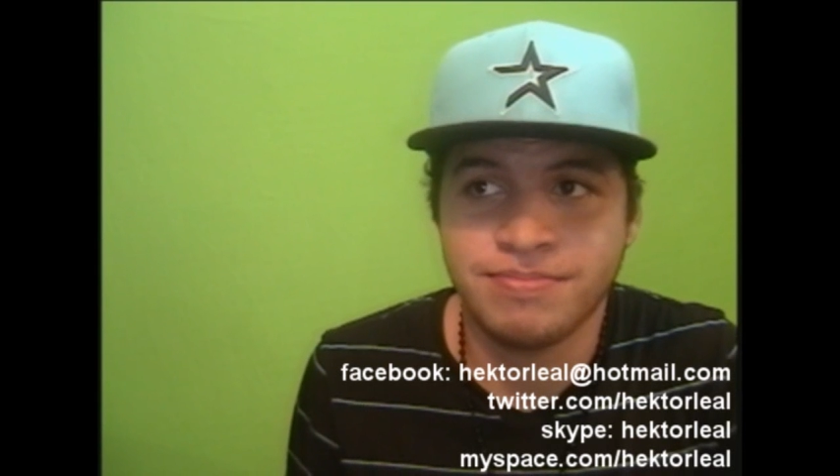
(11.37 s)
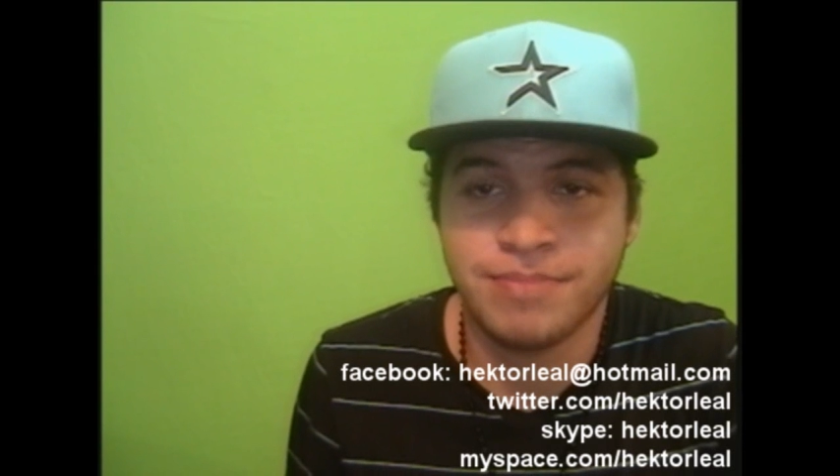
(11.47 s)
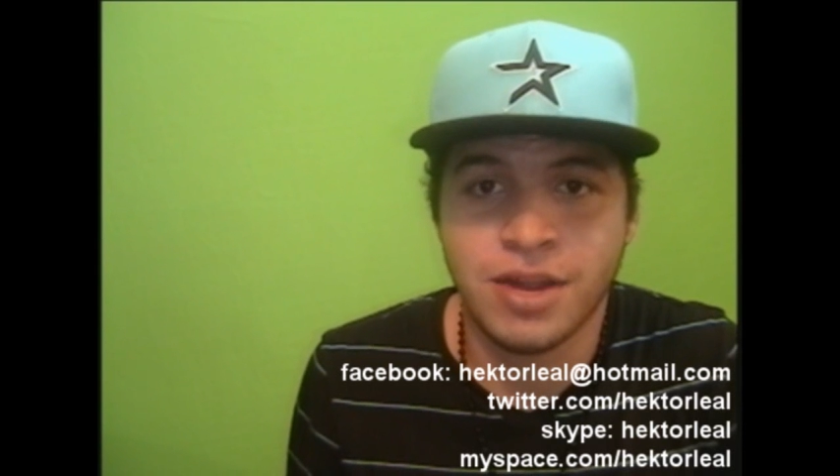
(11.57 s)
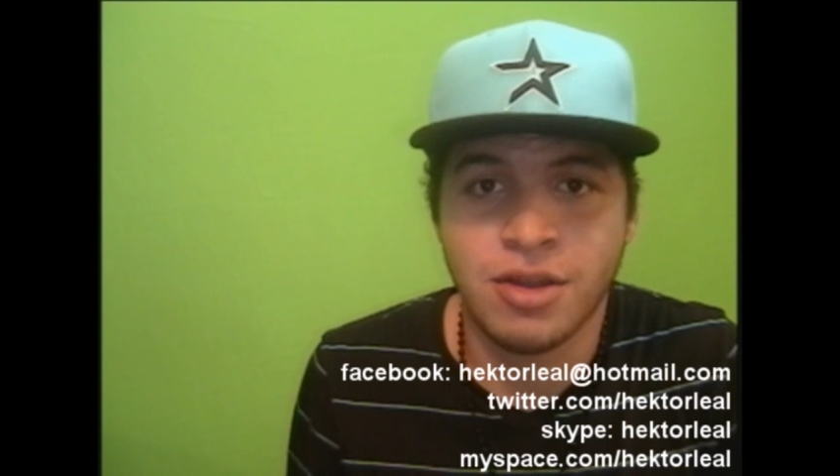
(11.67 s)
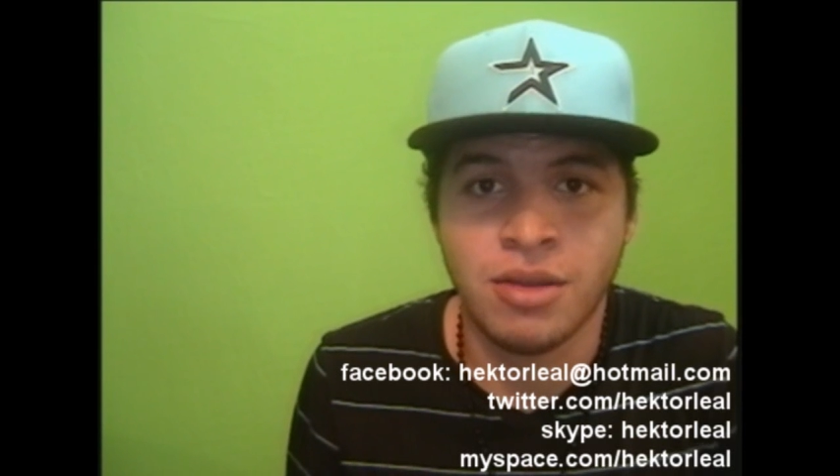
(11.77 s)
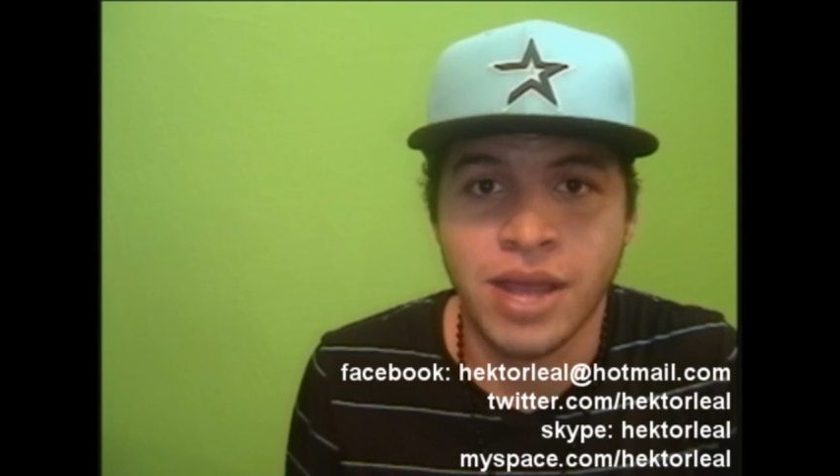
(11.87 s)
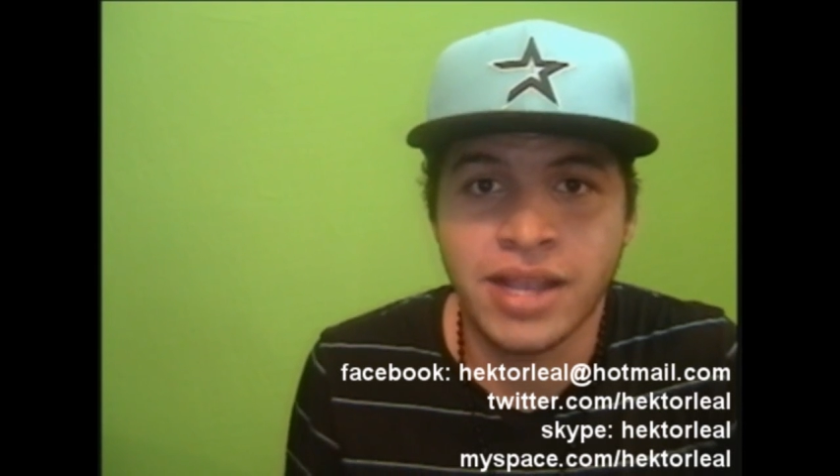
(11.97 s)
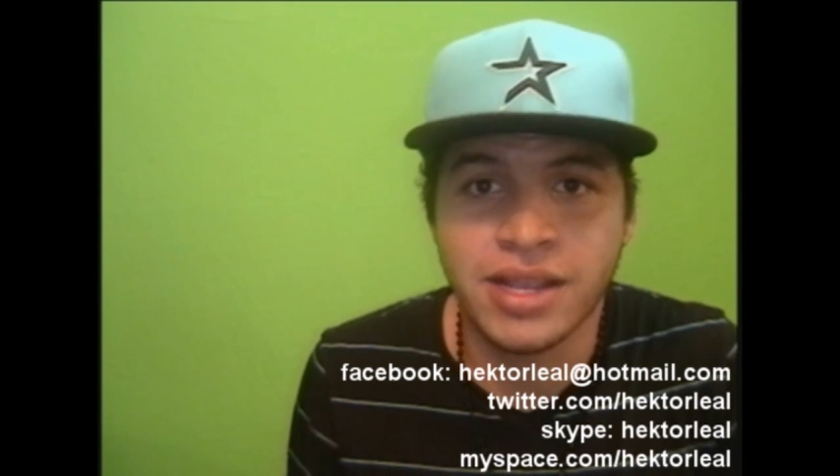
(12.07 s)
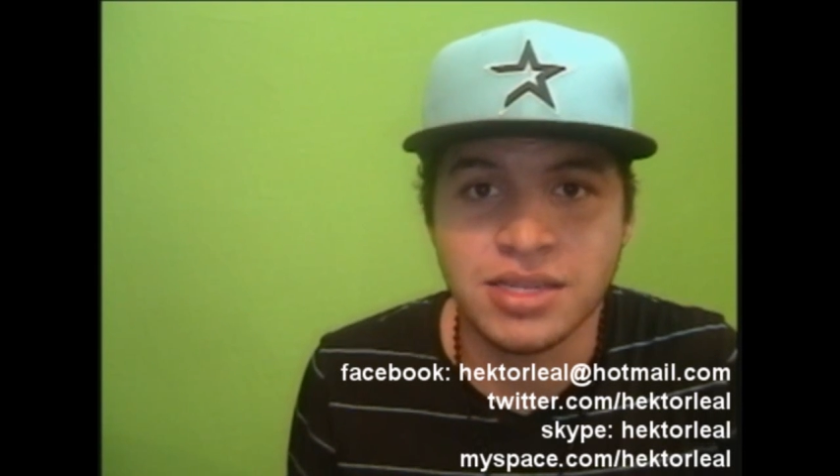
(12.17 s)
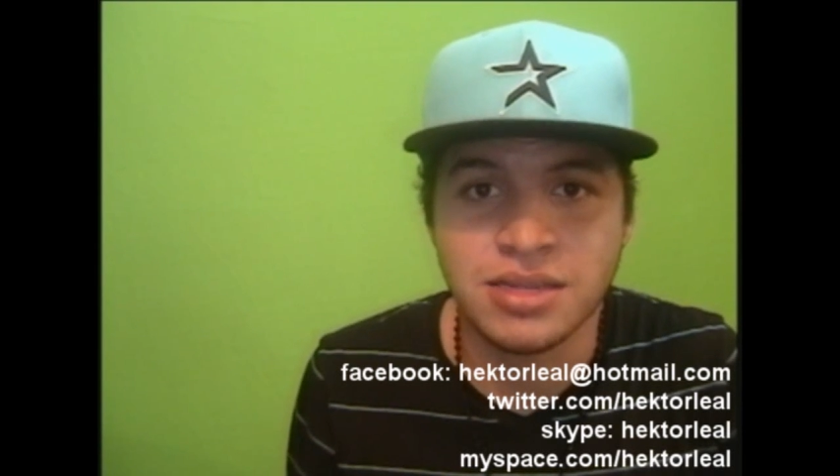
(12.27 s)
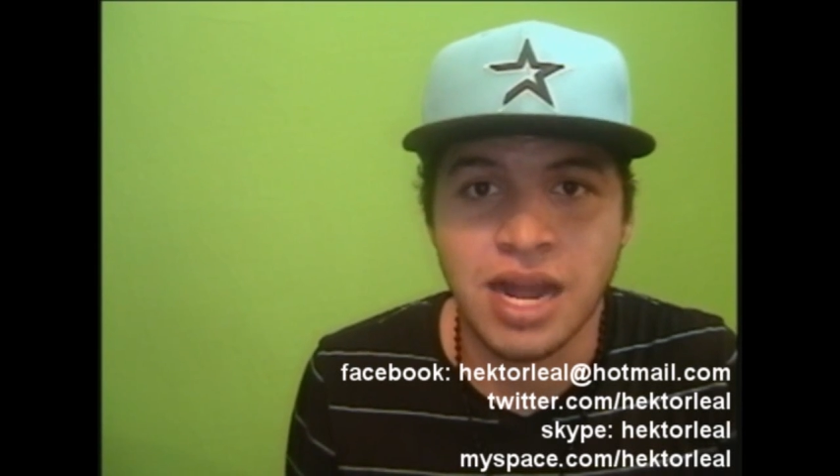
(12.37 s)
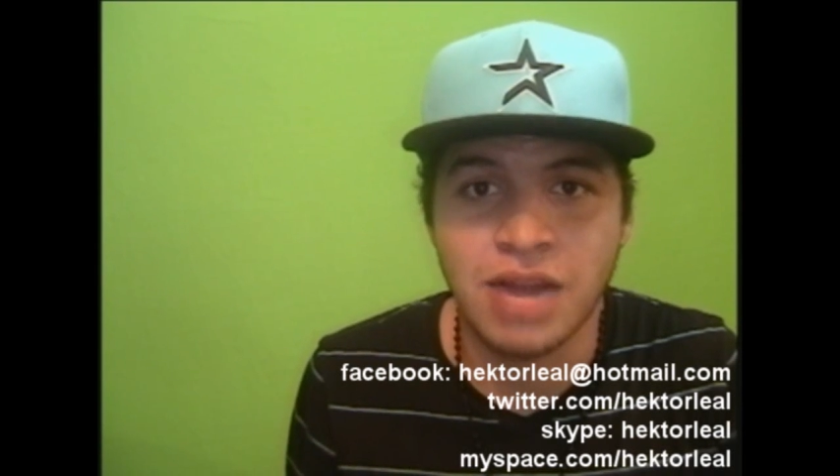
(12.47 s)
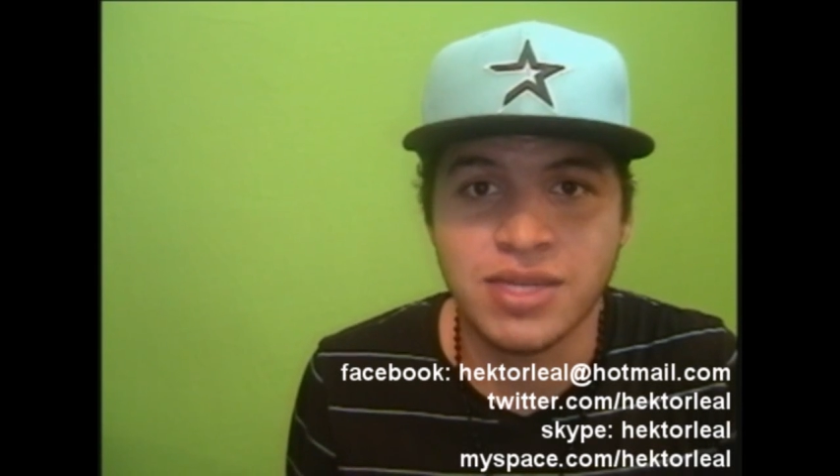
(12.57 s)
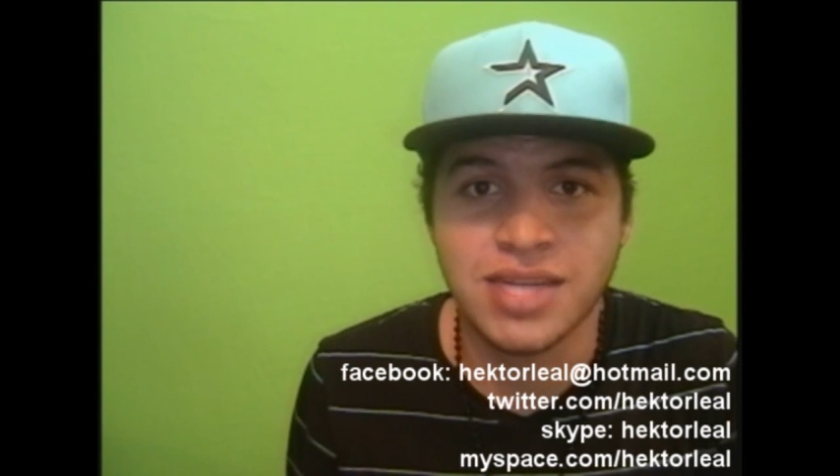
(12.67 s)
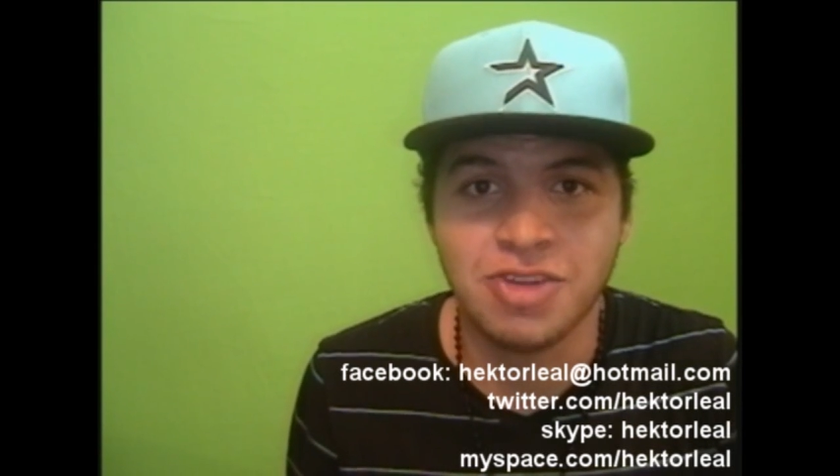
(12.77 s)
pero X,
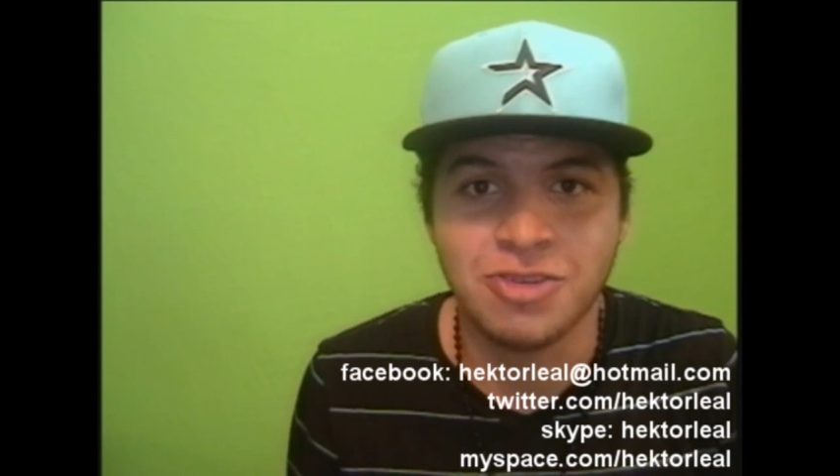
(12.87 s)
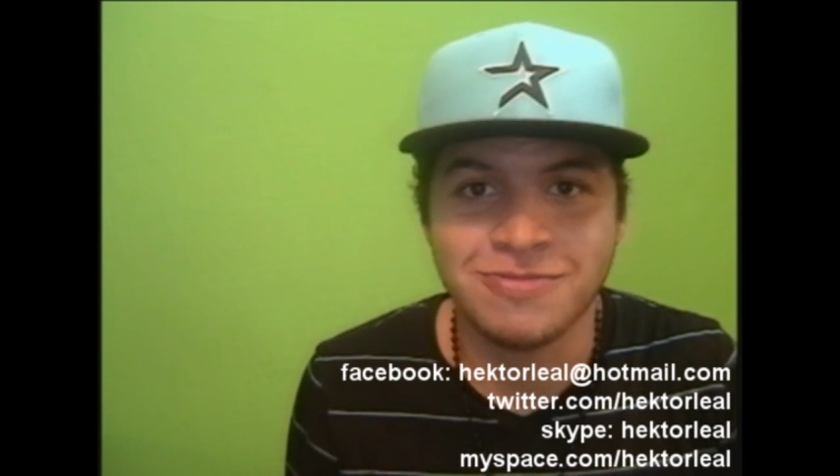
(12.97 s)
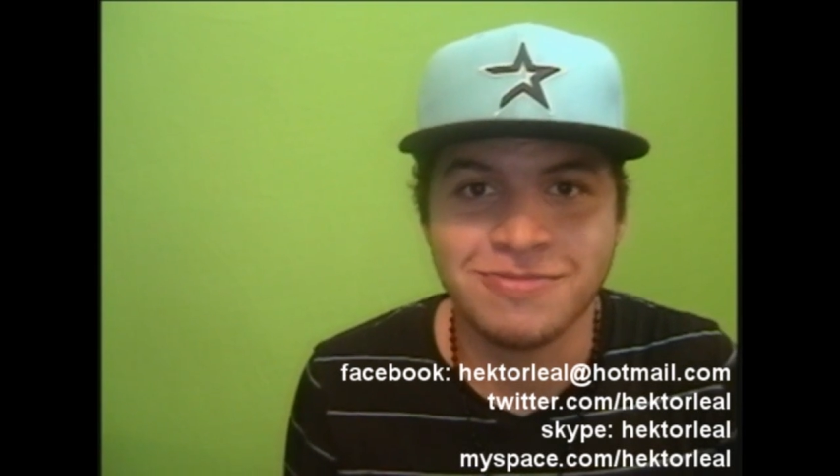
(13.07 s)
algo es algo.